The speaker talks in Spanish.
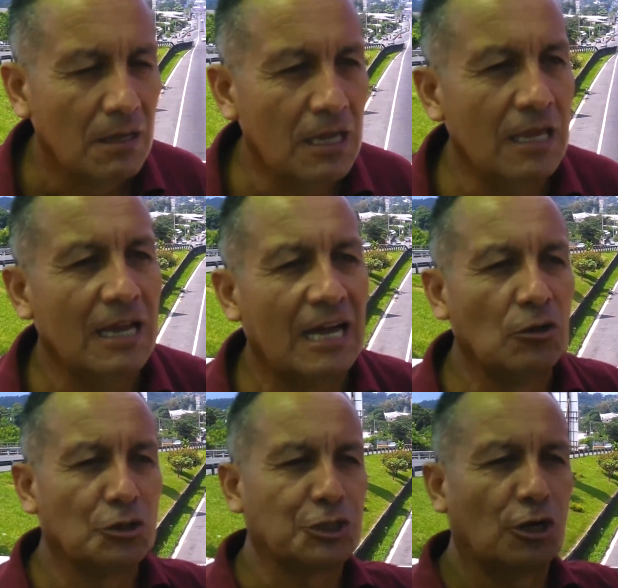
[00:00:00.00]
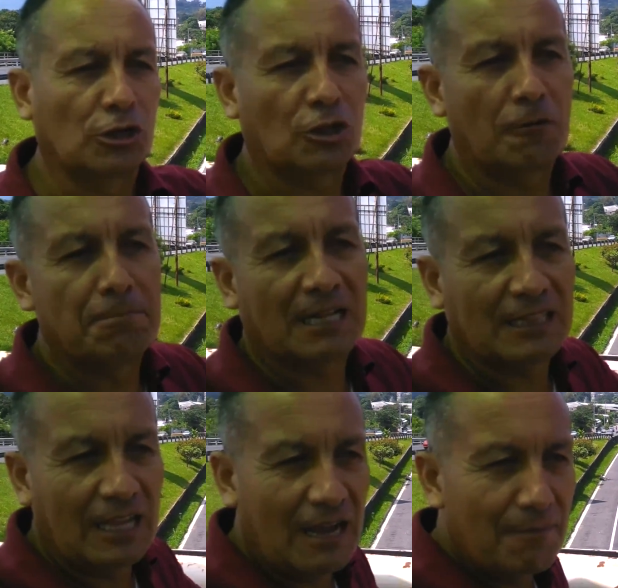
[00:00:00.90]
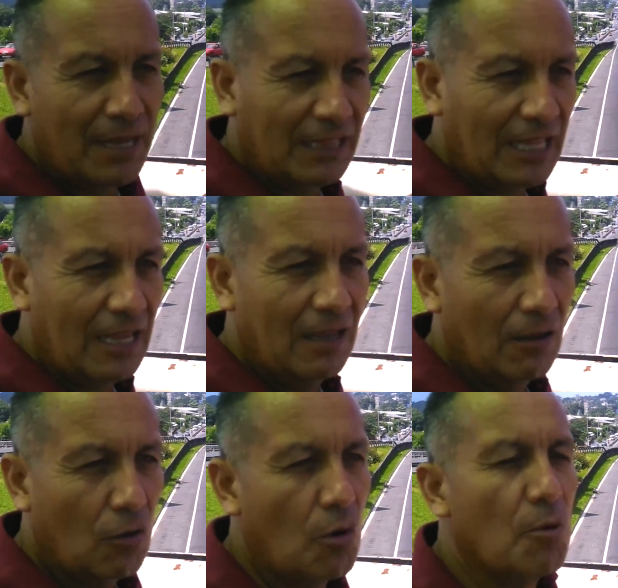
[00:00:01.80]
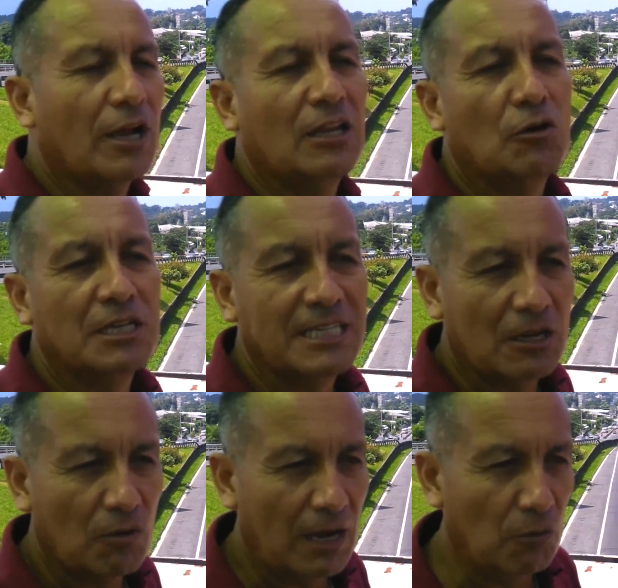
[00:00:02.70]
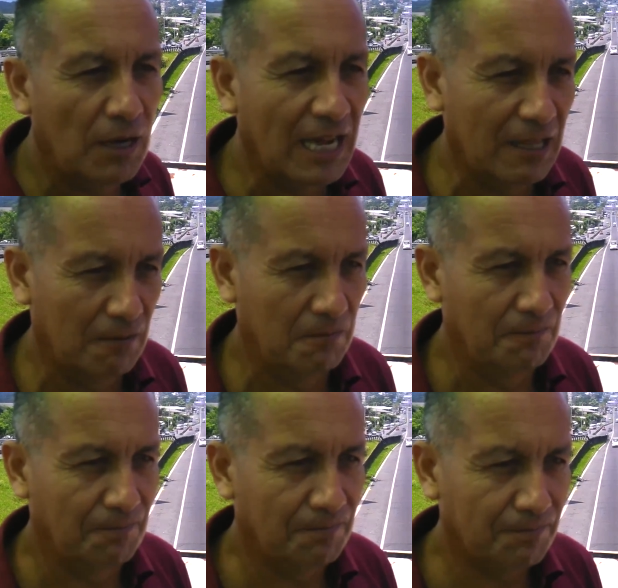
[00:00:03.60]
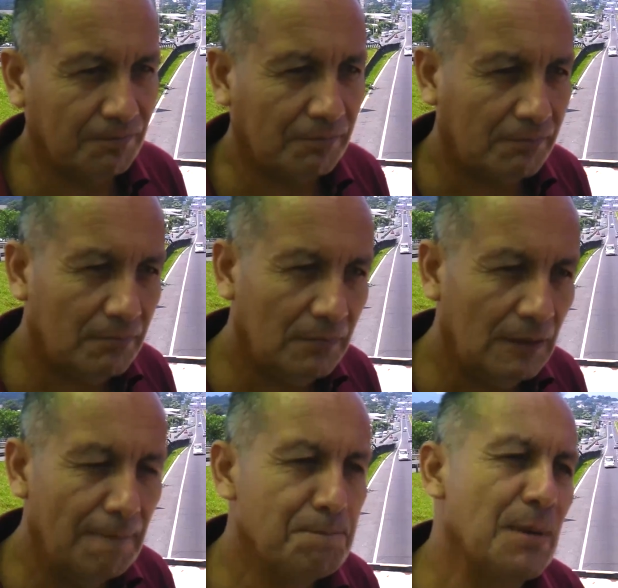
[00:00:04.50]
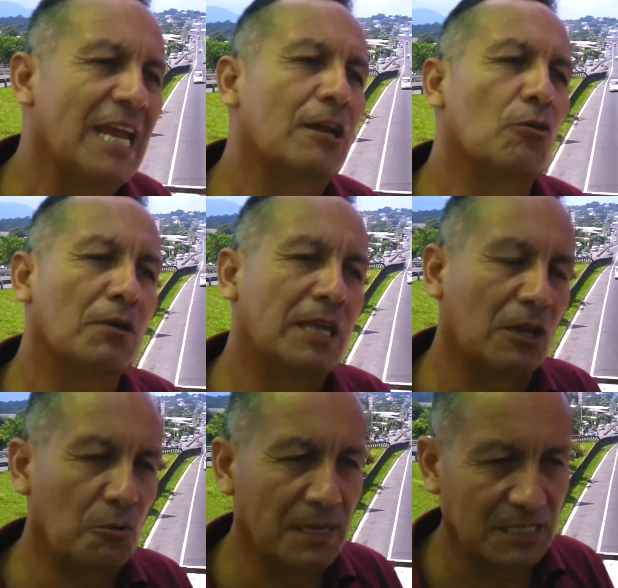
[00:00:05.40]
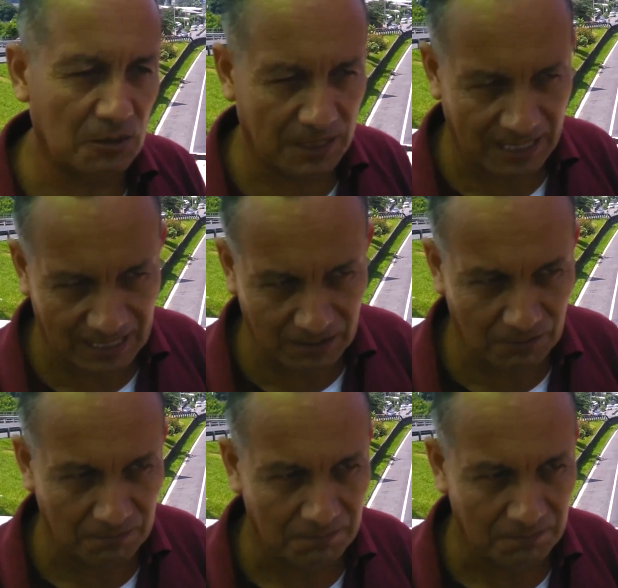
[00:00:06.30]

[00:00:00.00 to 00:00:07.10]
y a nosotros prácticamente como que nos hicieron a un lado. Pero quiero mencionar algo.